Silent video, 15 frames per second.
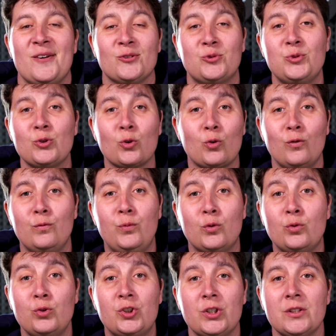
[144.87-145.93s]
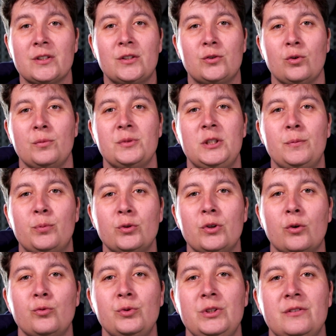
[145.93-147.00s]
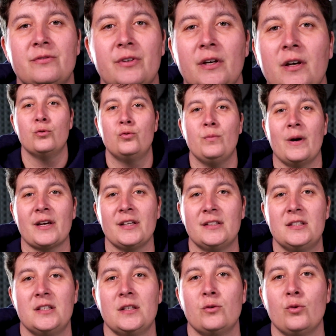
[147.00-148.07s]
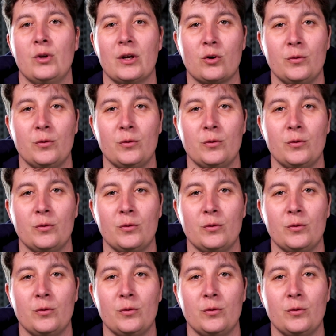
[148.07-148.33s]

Et ensuite, je retrouve beaucoup de gens qui sont un petit peu dans l'univers du marketing, de la